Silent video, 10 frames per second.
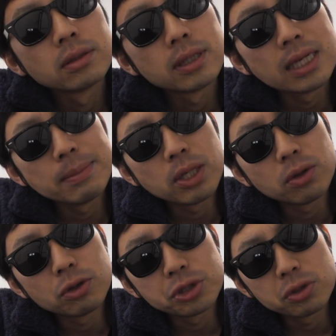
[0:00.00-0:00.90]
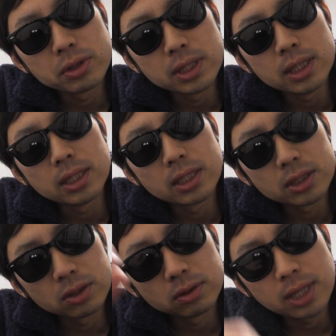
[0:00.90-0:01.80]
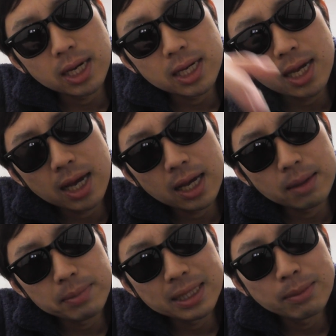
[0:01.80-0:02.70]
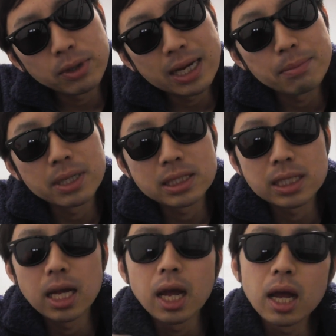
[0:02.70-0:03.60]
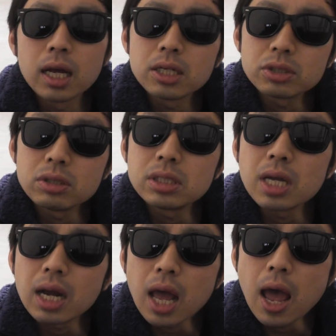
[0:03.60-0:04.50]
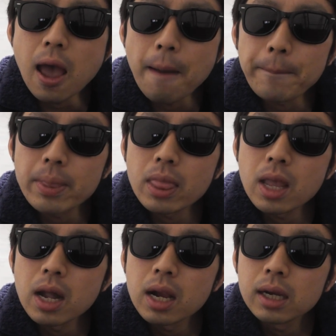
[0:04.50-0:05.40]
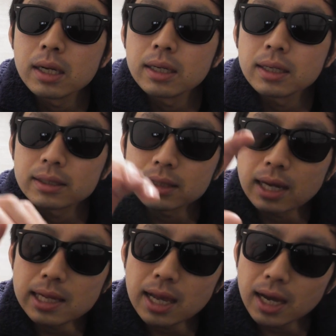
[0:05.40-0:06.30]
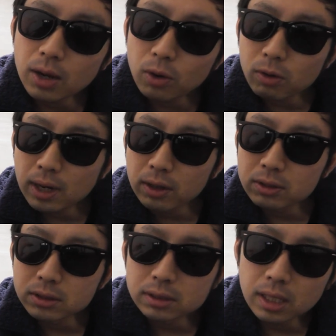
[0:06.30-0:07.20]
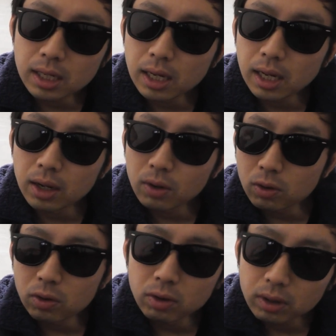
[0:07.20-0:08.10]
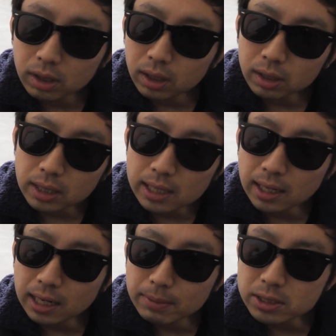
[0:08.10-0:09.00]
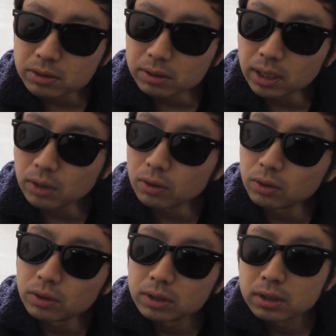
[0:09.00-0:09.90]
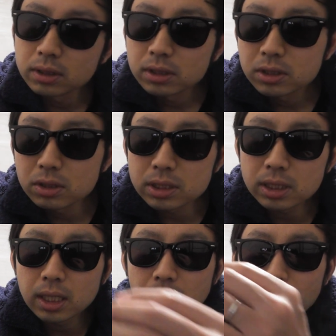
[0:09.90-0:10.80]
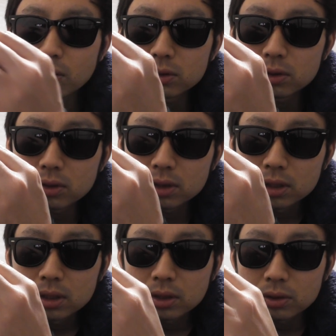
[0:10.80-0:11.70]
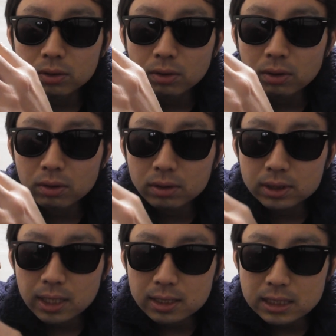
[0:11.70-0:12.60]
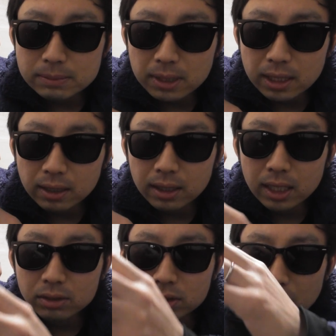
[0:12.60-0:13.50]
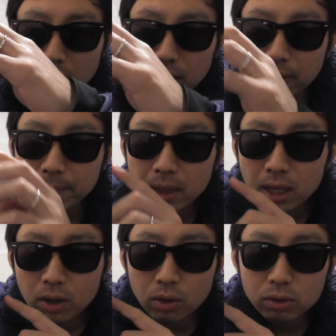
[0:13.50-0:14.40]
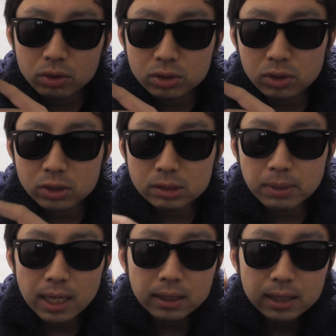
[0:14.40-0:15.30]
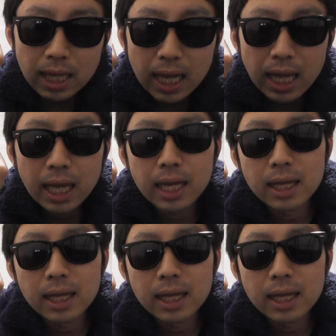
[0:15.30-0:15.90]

整備工場にそのタイヤ見てもらいましたそしたらタイヤがこうあるとするならこうタイヤがありますよねこうそしたらこの道路との接地面ではなくてこの側面にね